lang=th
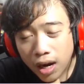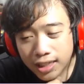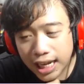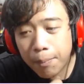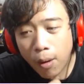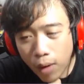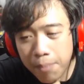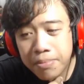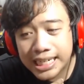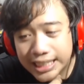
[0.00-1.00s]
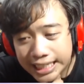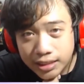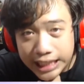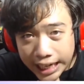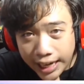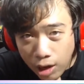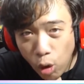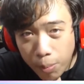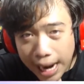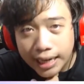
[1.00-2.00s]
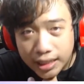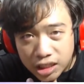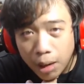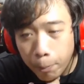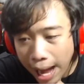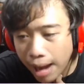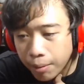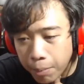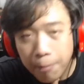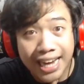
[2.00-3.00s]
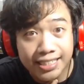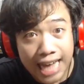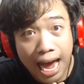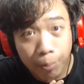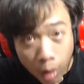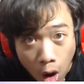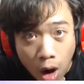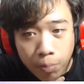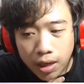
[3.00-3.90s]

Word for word: ที่แบบว่ามีสิทธิ์เฉียดได้ร่วมงานกับเชอปังประมาณ 3 รอบ